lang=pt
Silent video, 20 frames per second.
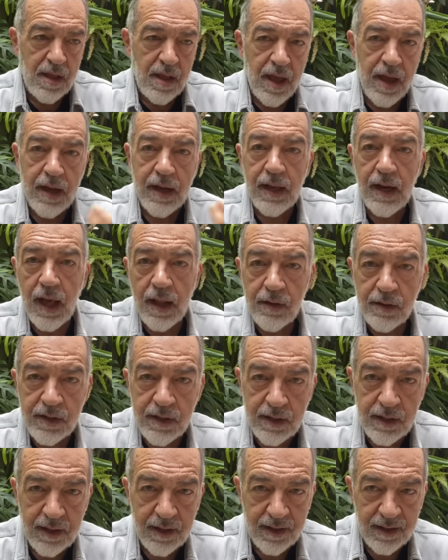É claro
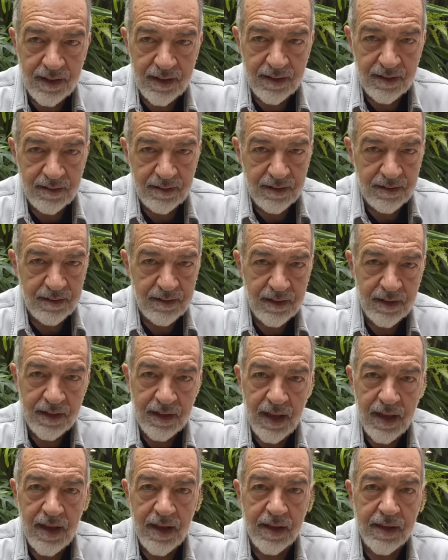que
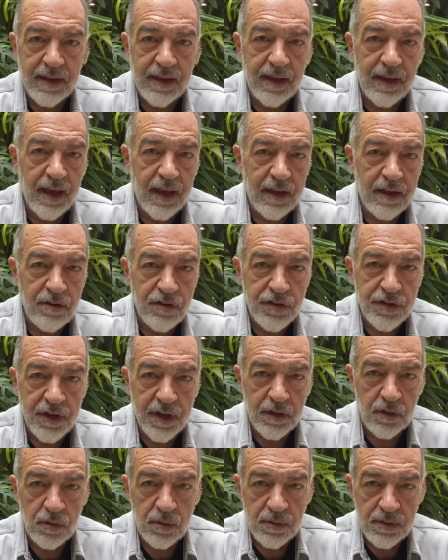ninguém aqui é
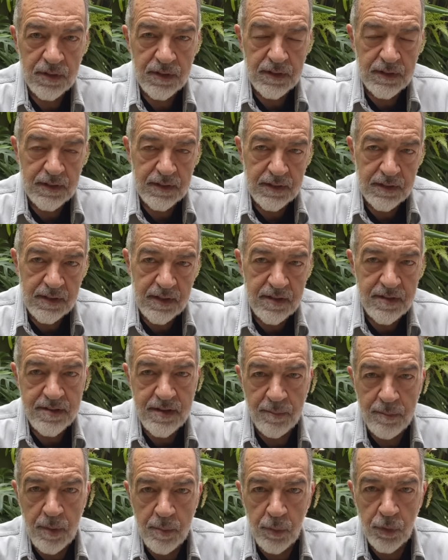ingênuo e
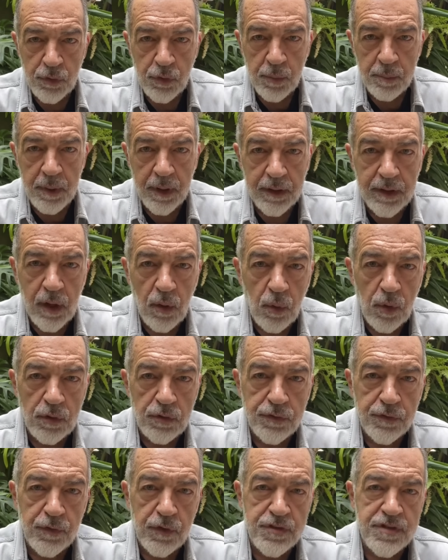sabe muito bem que
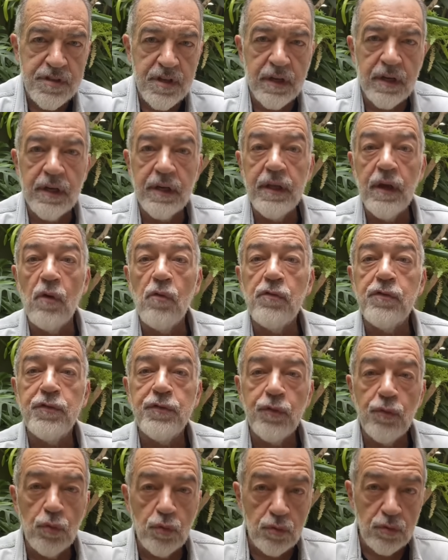quando você cria um
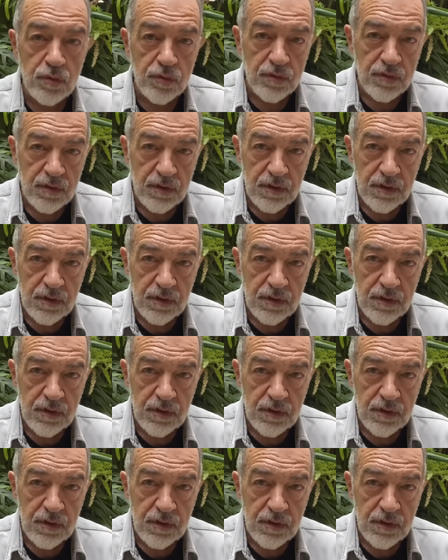fundo